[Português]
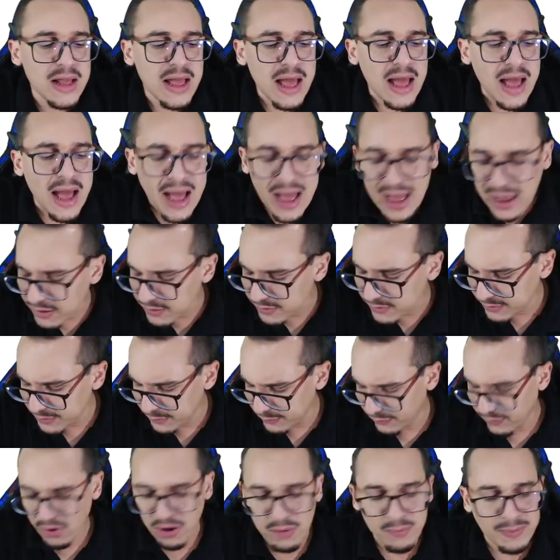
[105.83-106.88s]
as
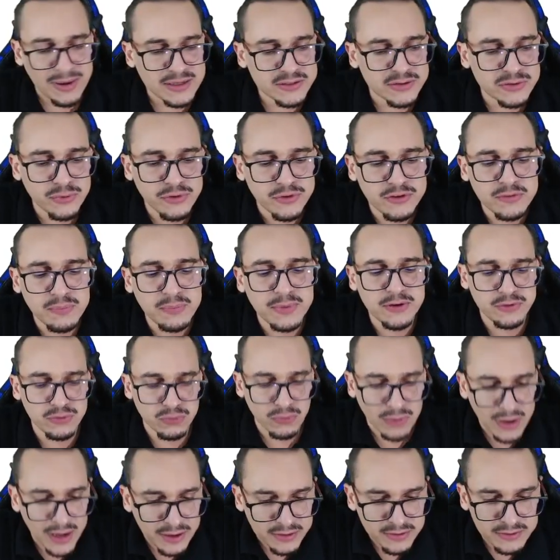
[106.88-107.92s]
informações
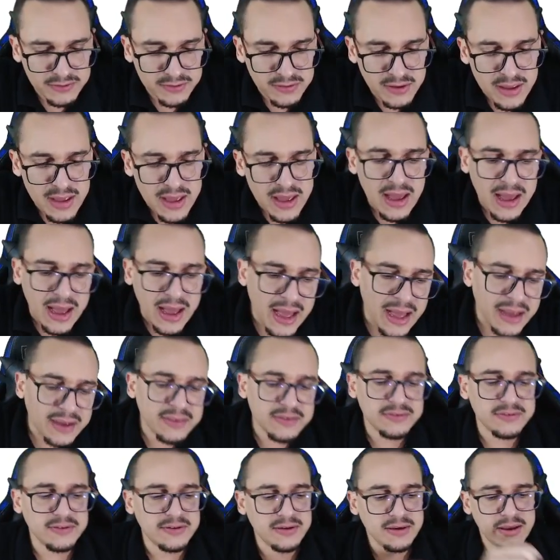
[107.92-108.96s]
pessoais a que
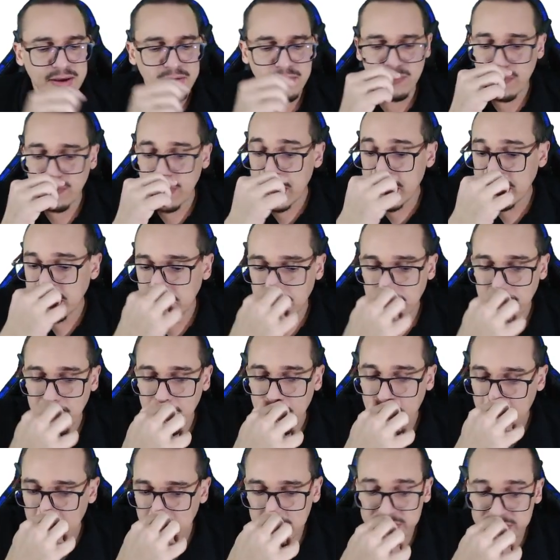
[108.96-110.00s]
se refere
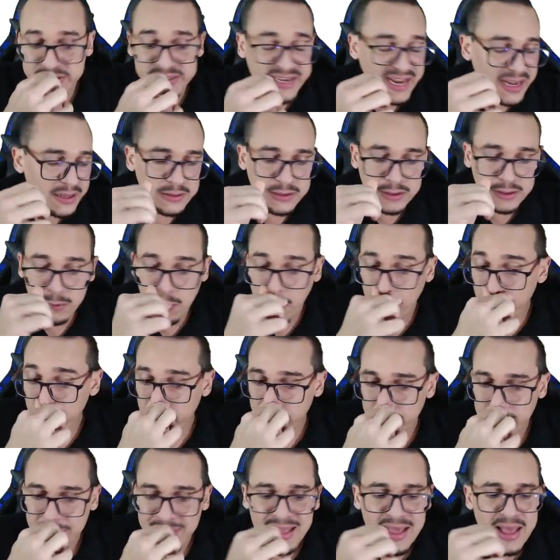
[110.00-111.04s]
este artigo,
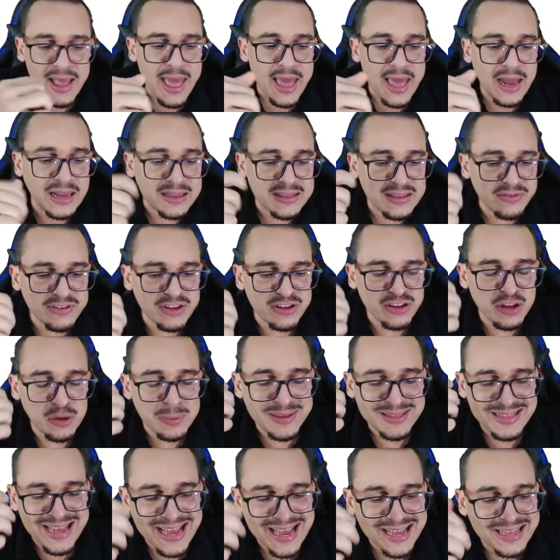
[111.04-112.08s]
relativas à
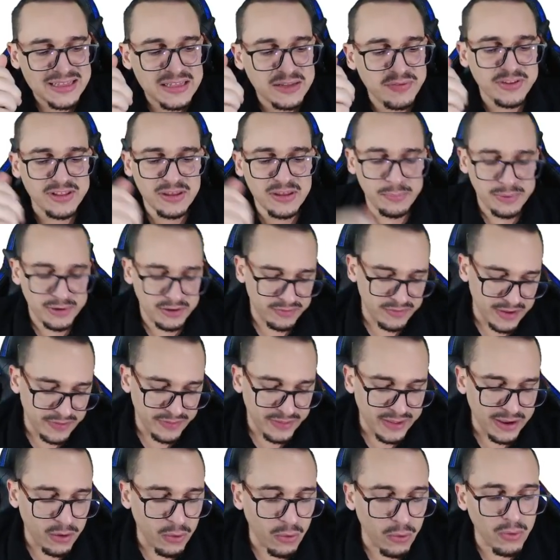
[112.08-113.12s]
intimidade, vida
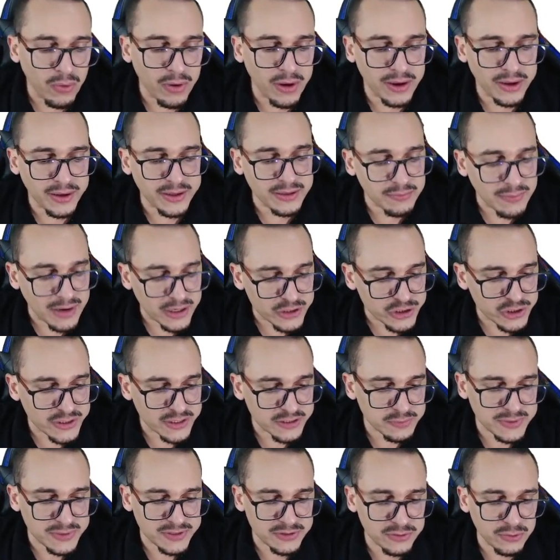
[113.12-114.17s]
privada, honra e imagem das
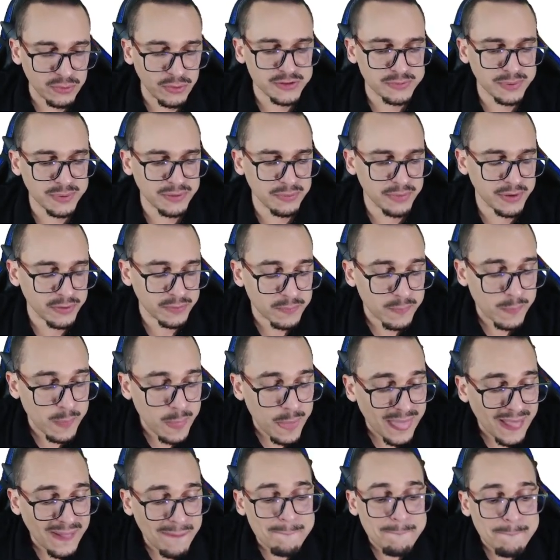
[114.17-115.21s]
pessoas, primeiro,
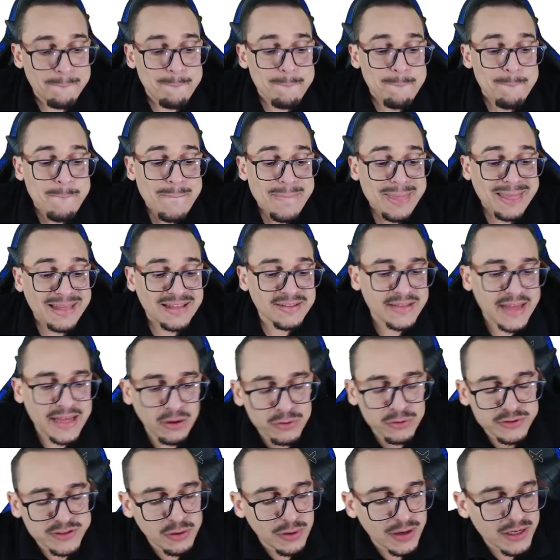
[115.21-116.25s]
terão
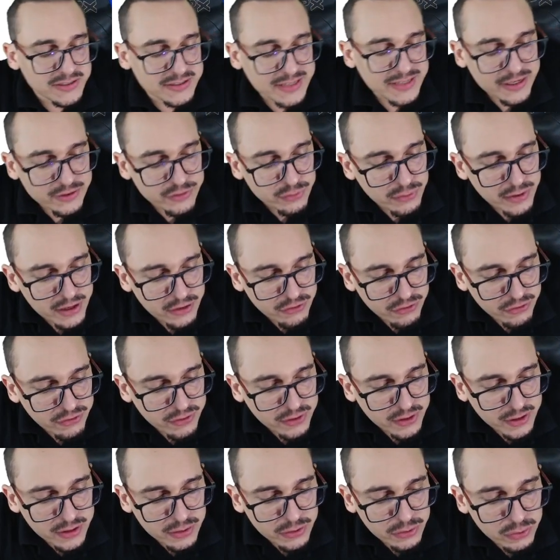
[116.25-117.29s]
seu acesso
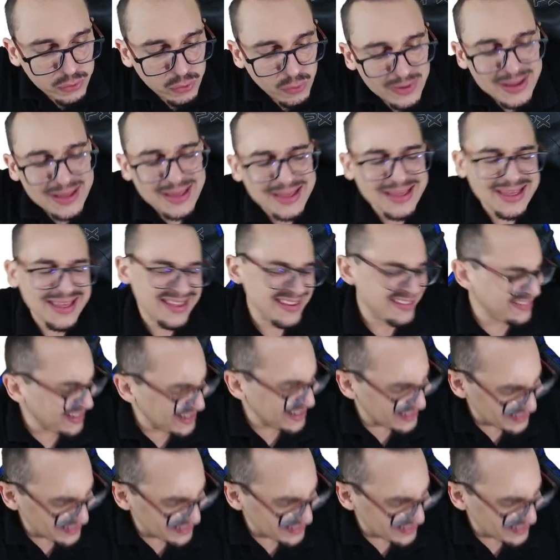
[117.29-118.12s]
restrito Gente,